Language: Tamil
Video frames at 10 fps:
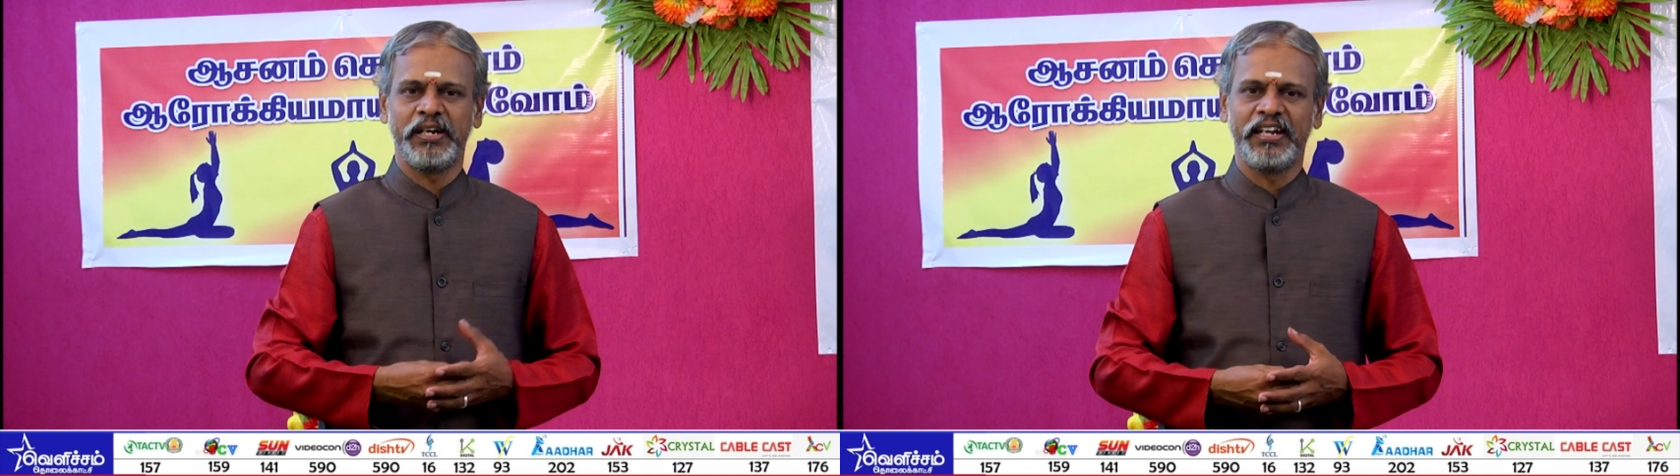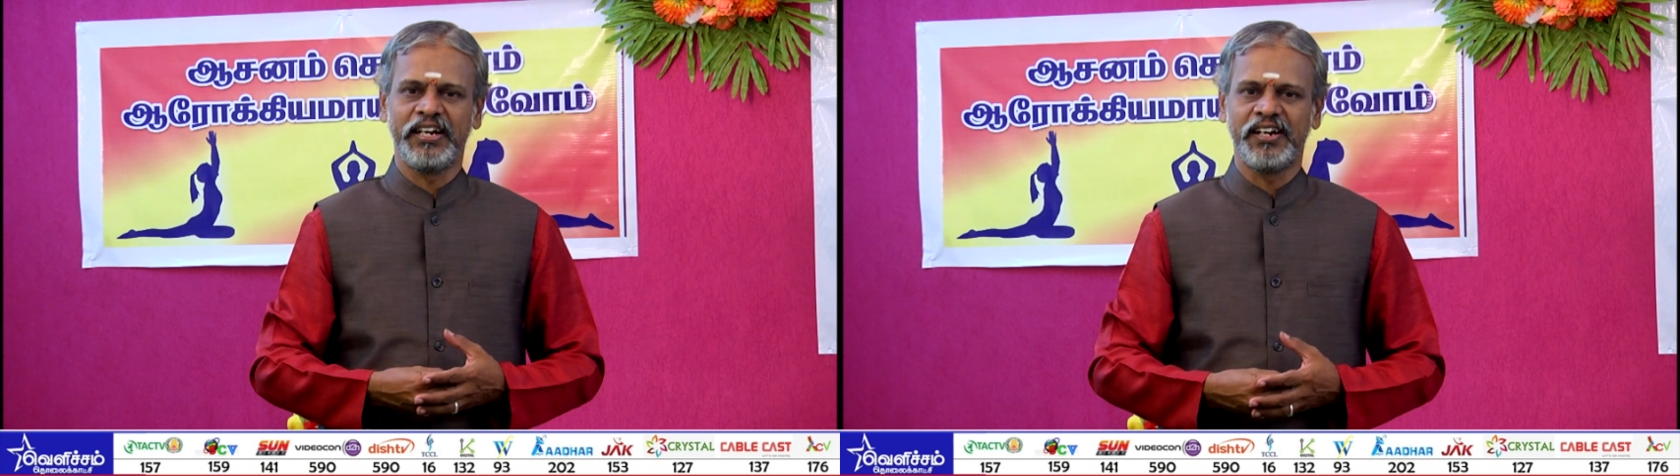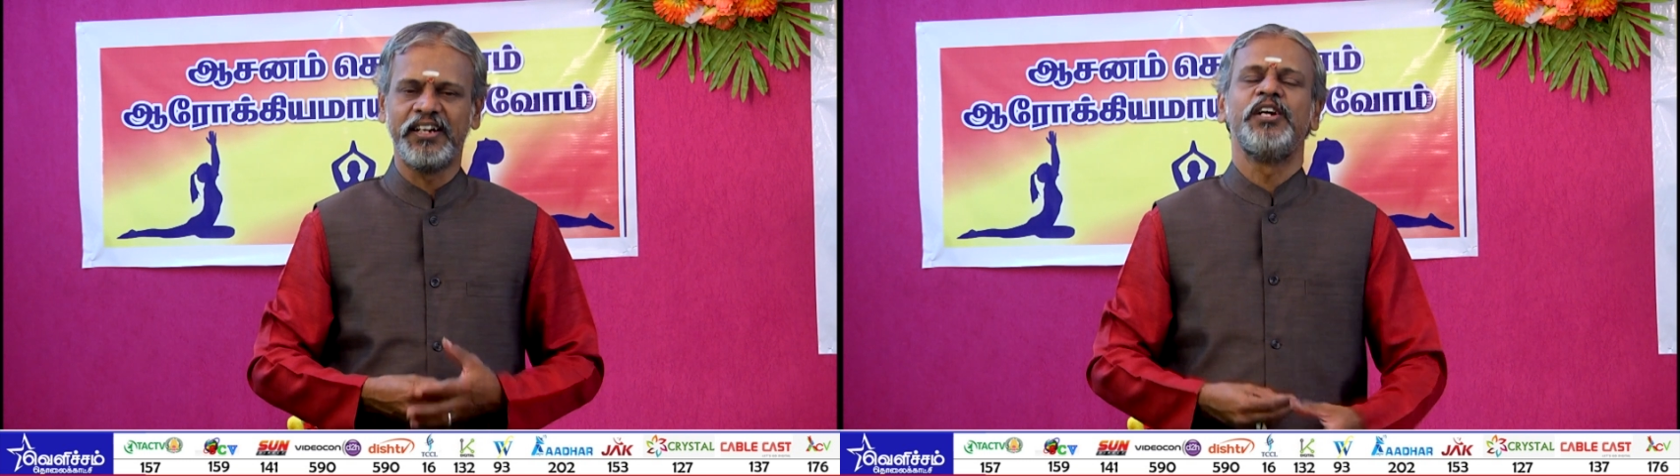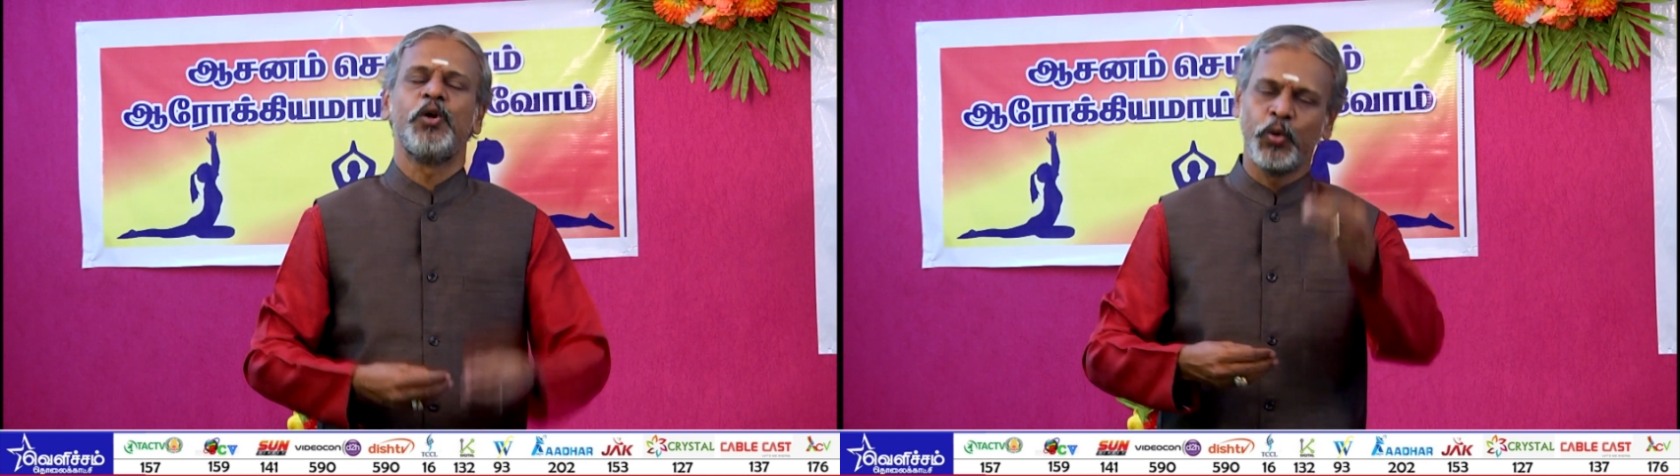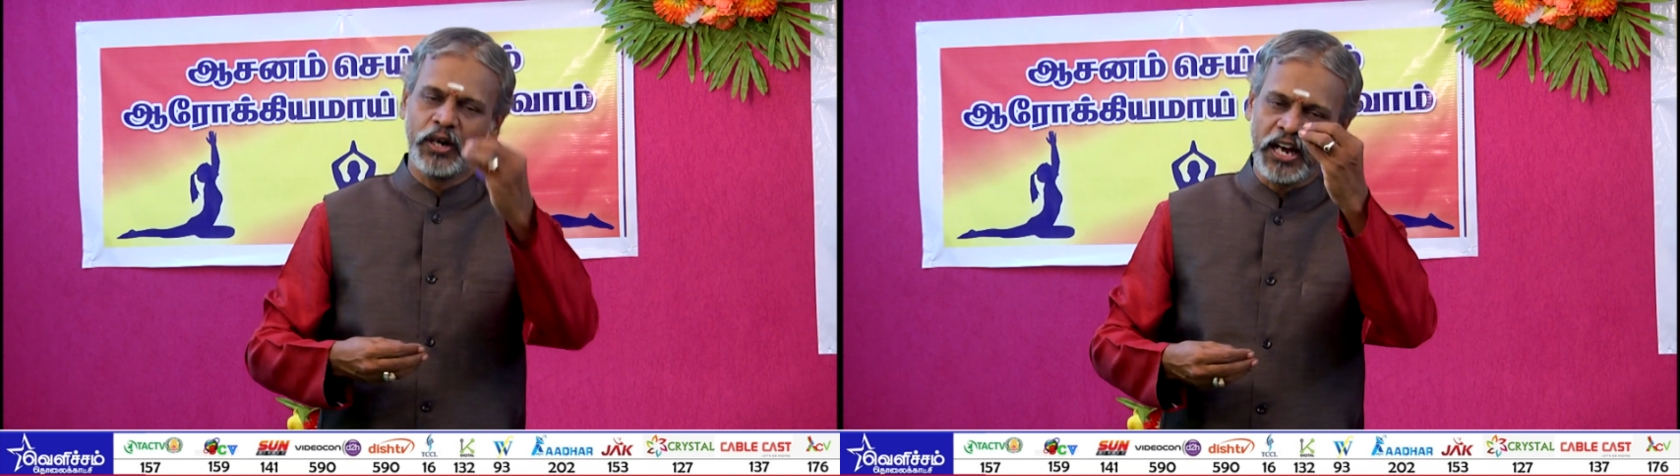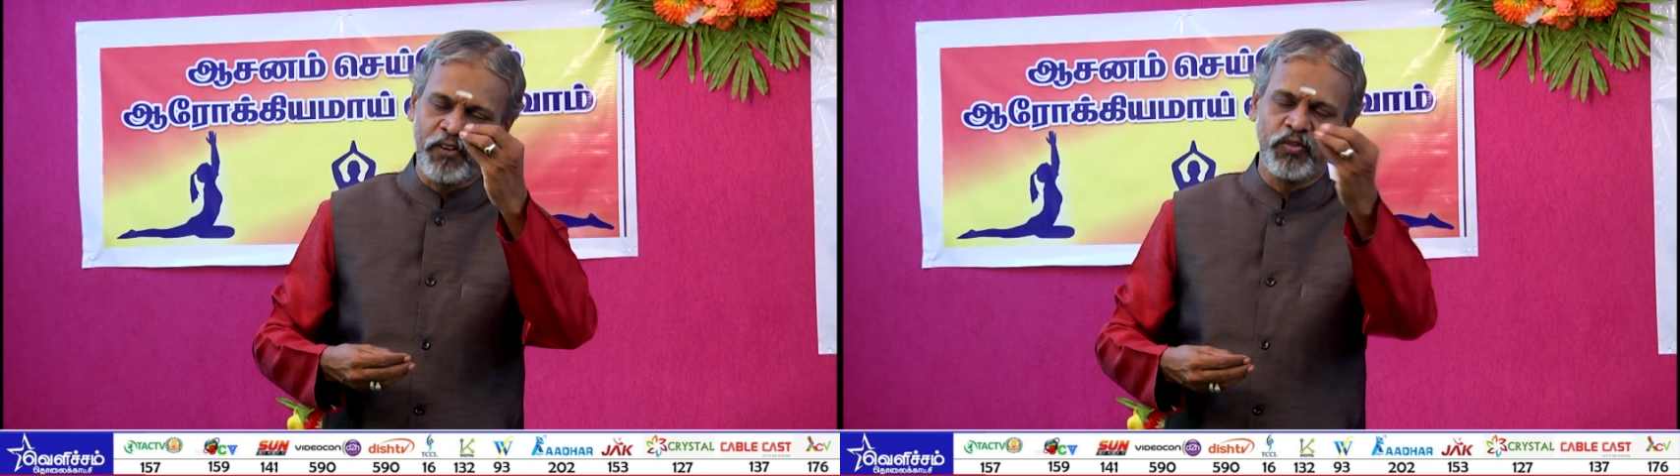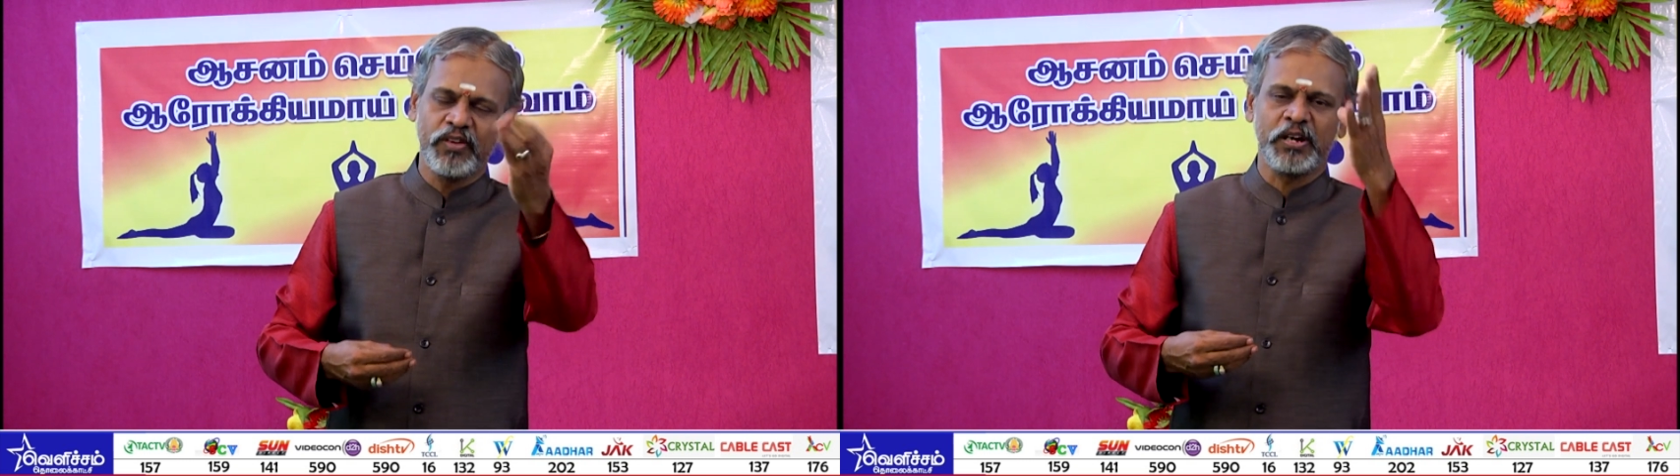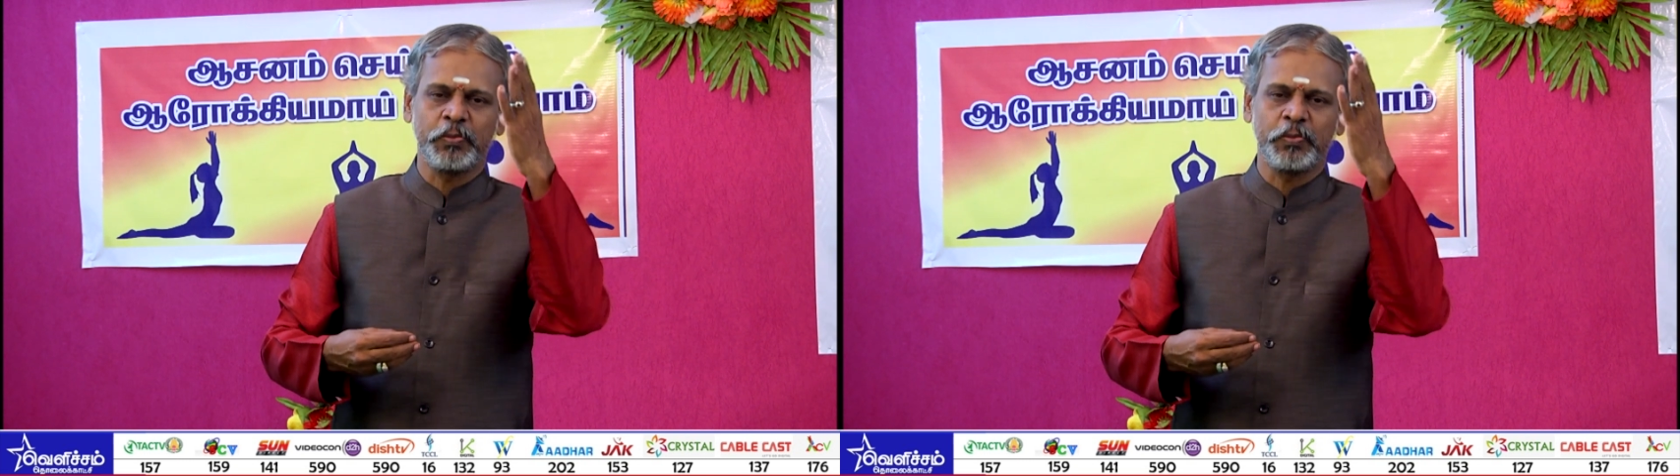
பண்ணிங்கன்னா உங்களுக்கு அவ்வளோ